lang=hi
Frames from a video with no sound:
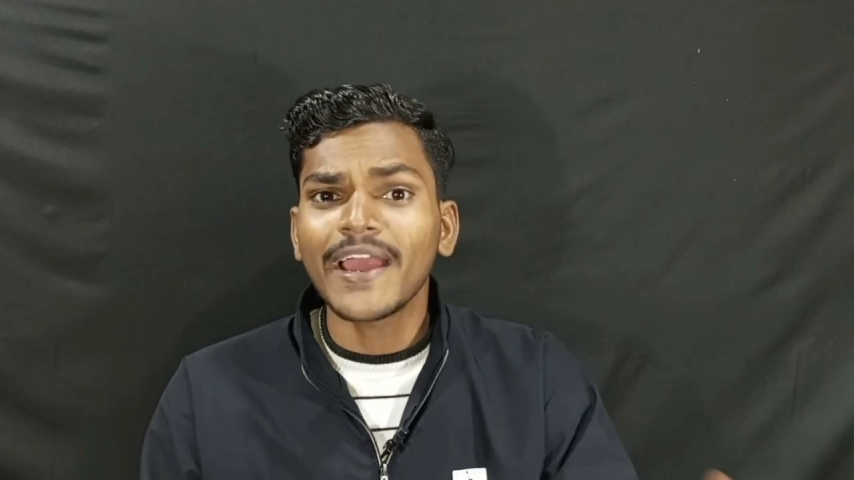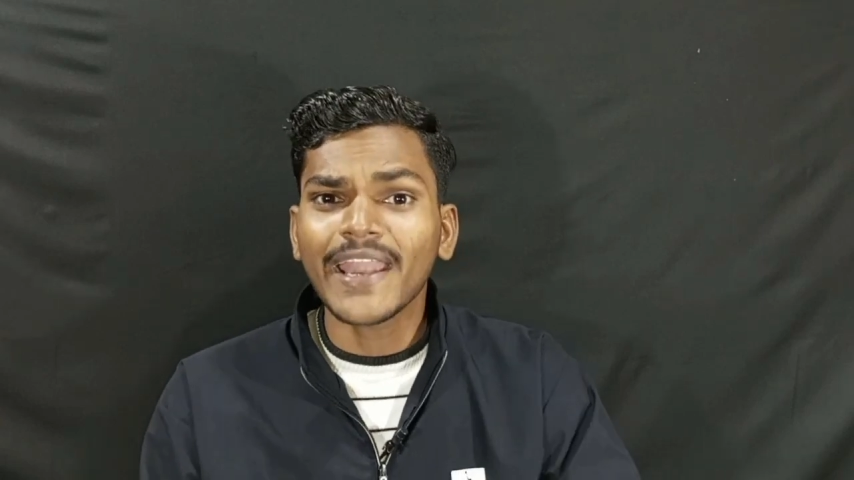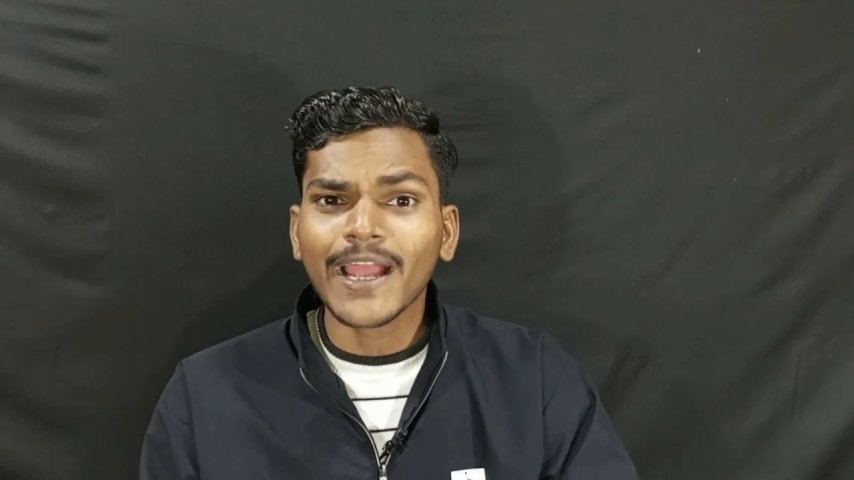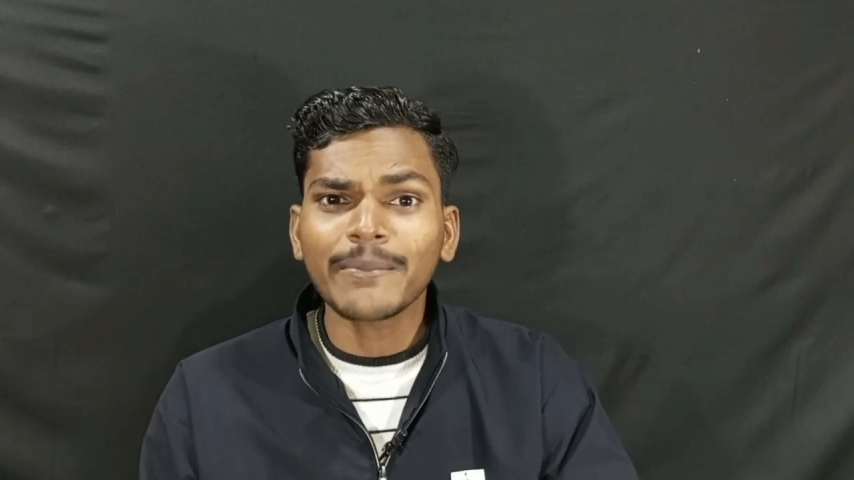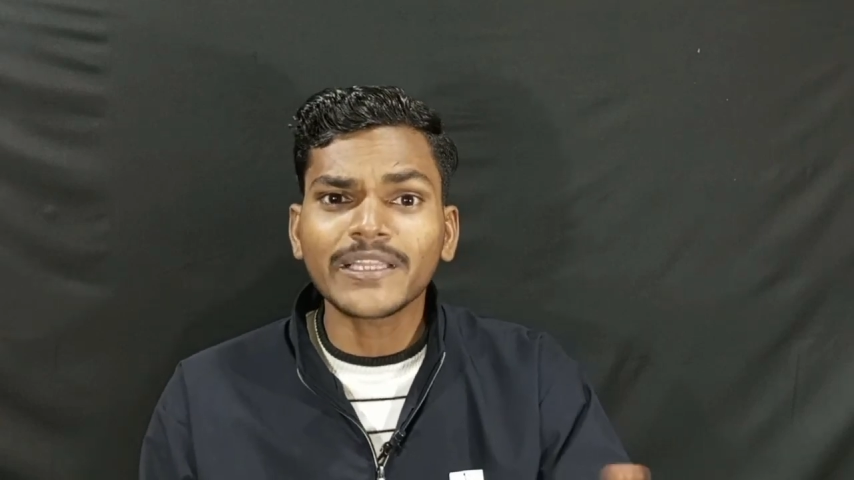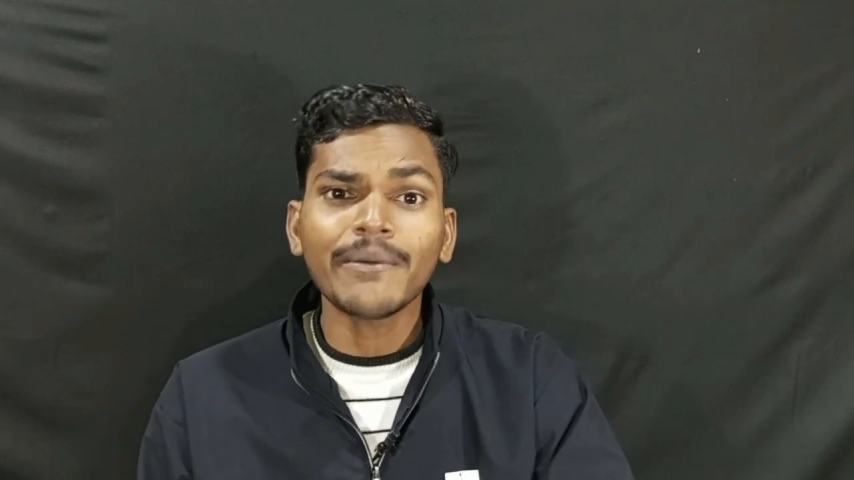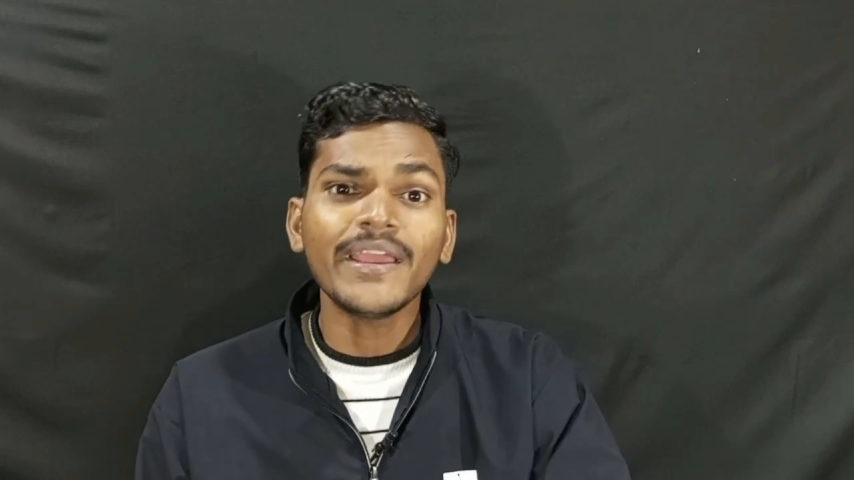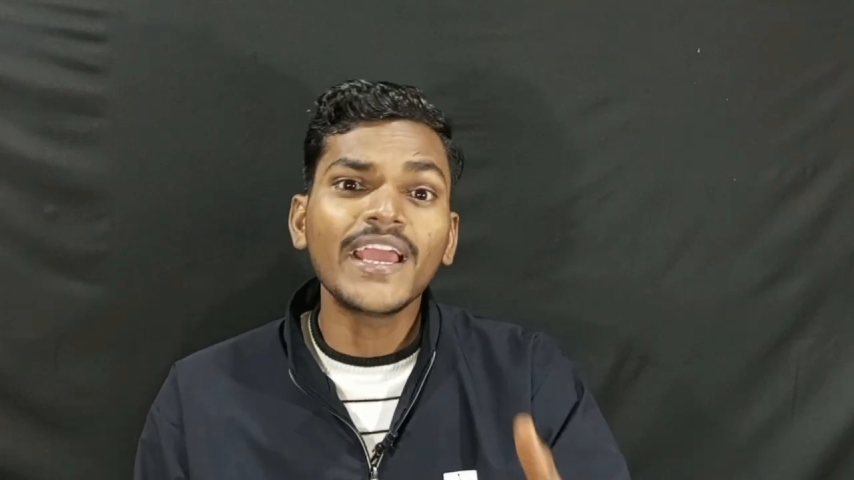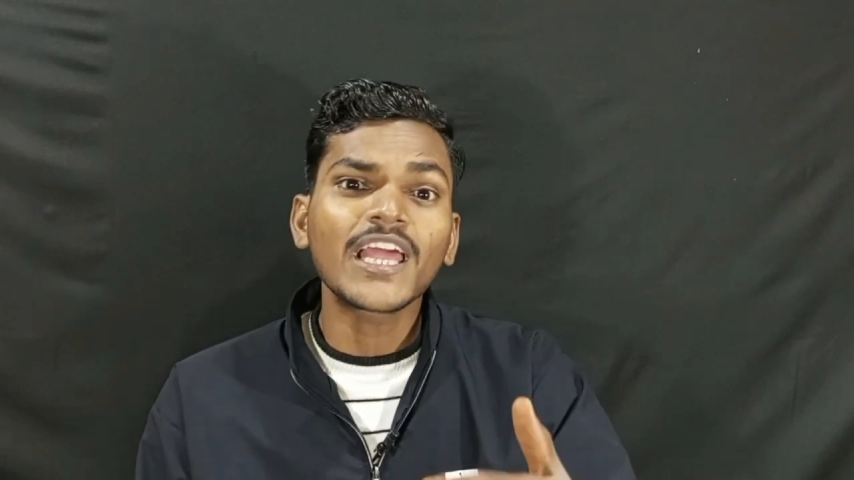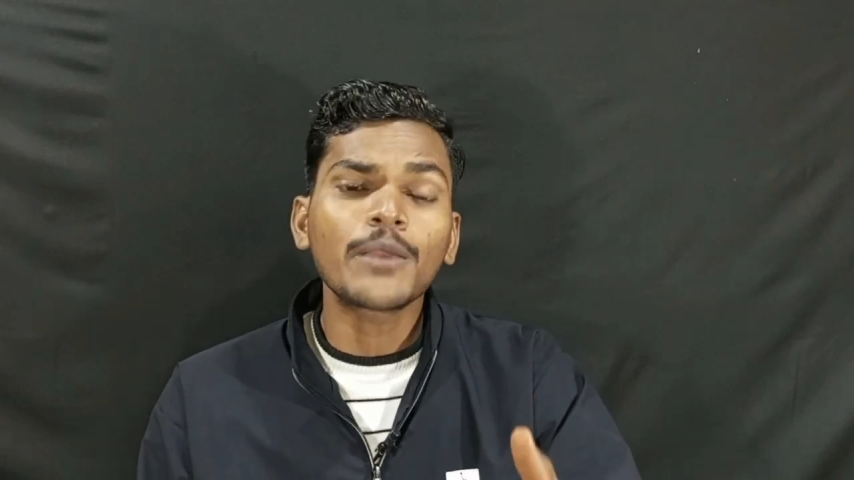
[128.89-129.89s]
कहने का मतलब
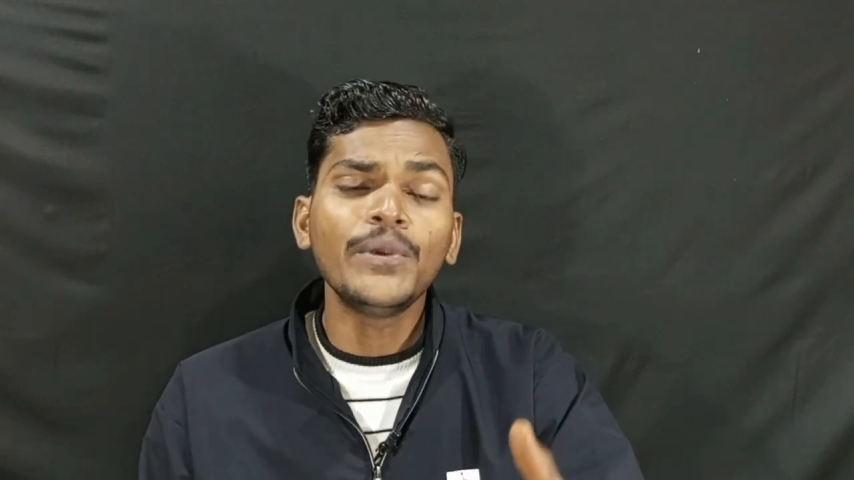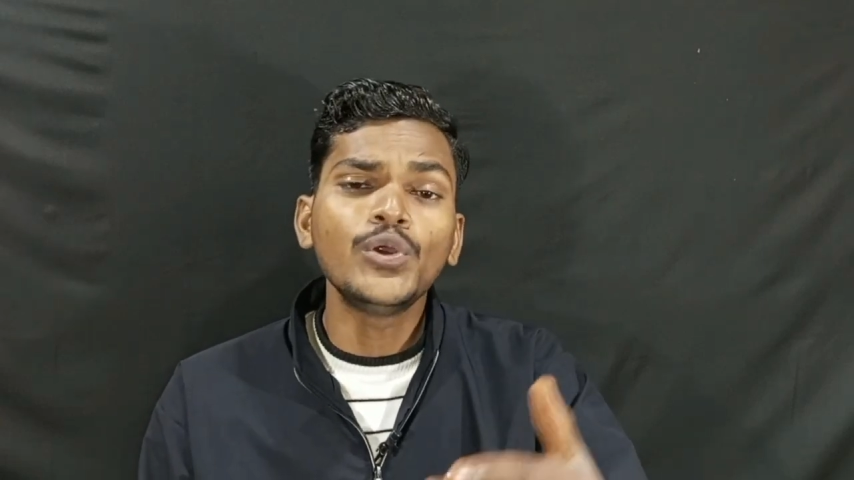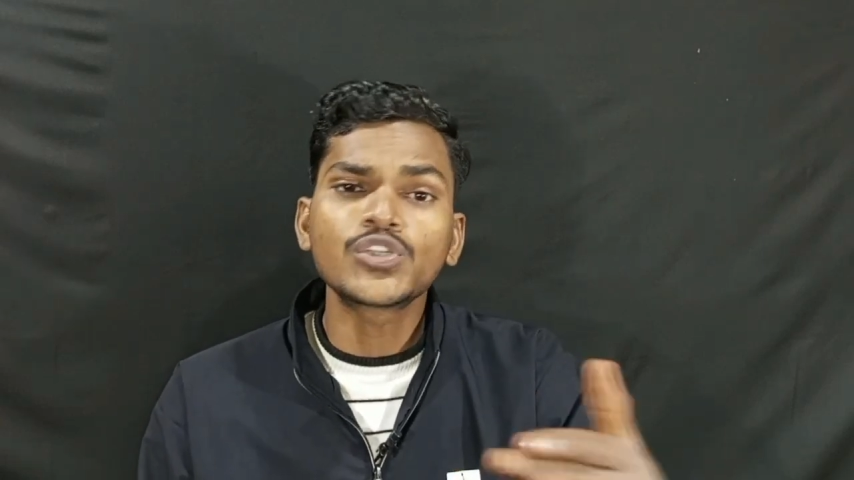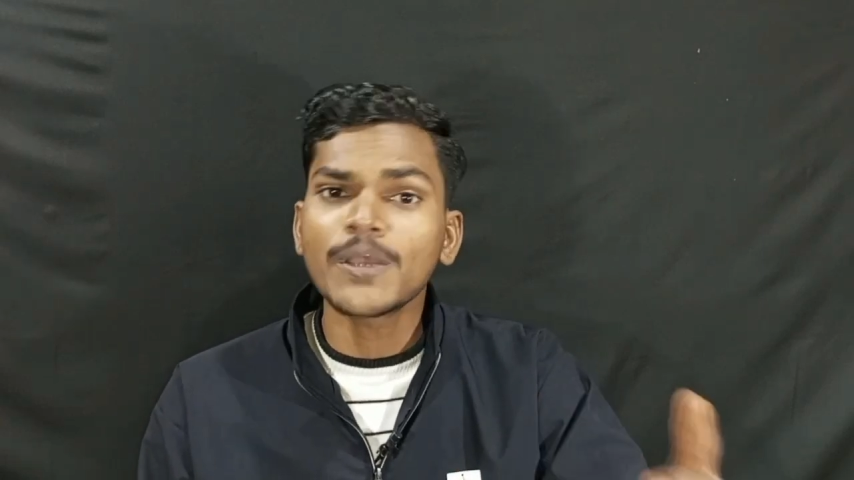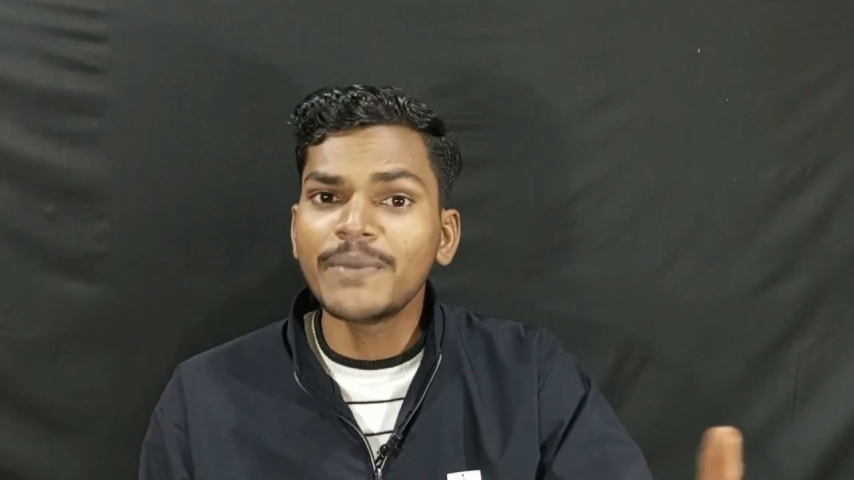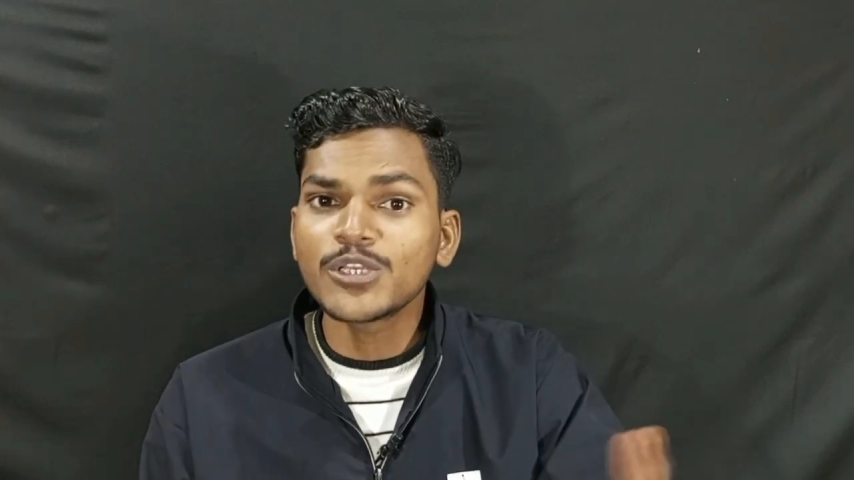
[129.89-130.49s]
एक एक वीडियो से